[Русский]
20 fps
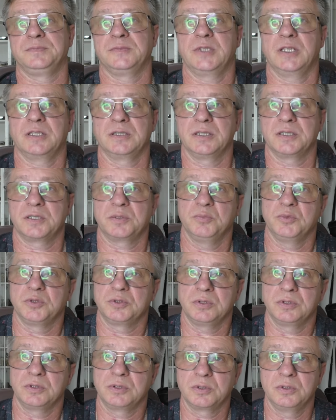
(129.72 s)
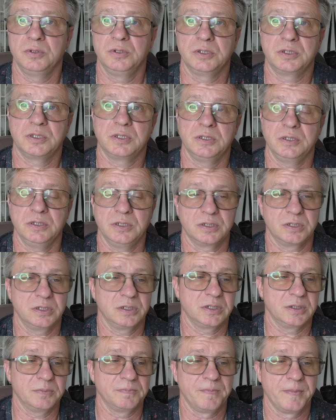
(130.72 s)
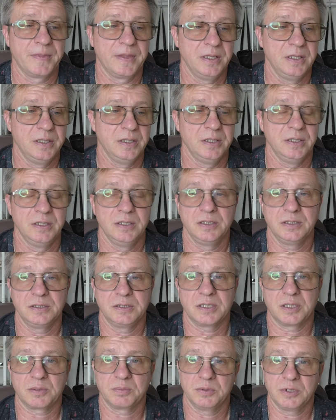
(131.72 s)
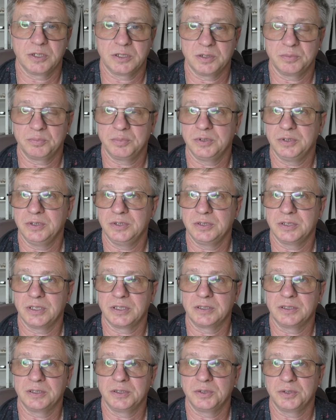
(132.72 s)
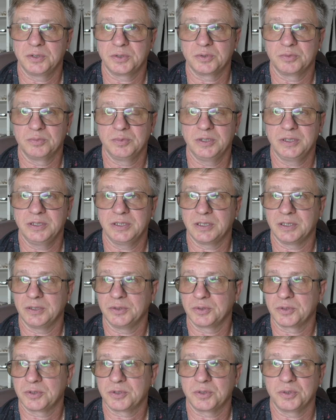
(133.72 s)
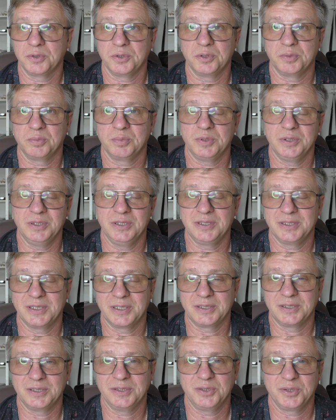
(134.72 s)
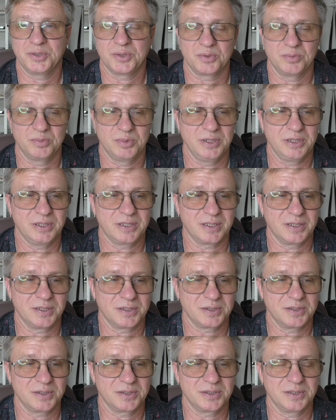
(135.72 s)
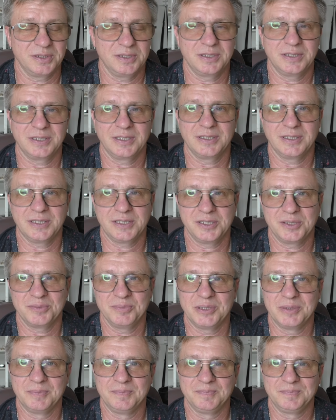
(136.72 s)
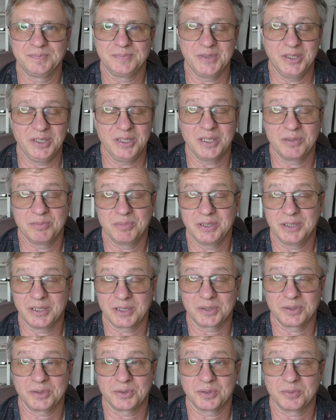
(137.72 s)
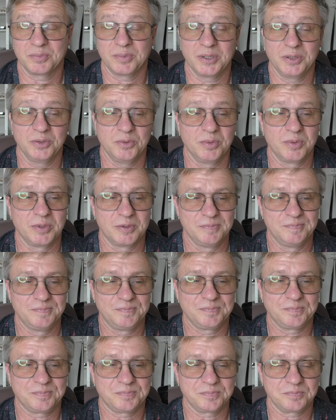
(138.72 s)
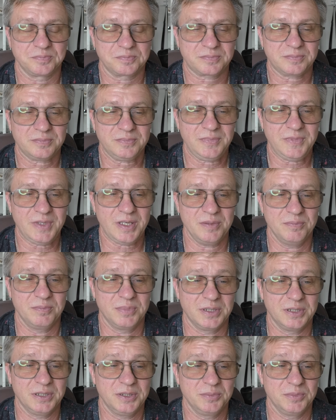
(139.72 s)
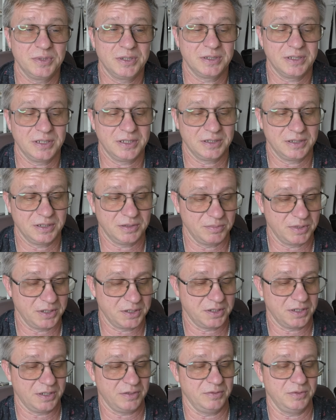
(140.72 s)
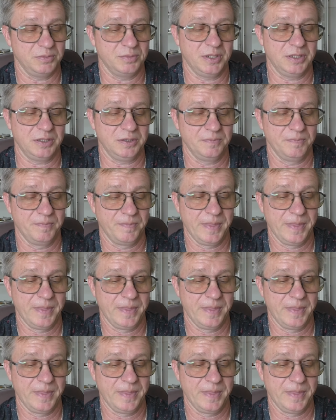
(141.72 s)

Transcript: когда смотрят ролики, если там зарплата 50 тысяч рублей, оно а же стоит 50 тысяч рублей, конечно же, ни хрена себе. И я бы так тоже подумал. Поэтому я на это обращаю внимание.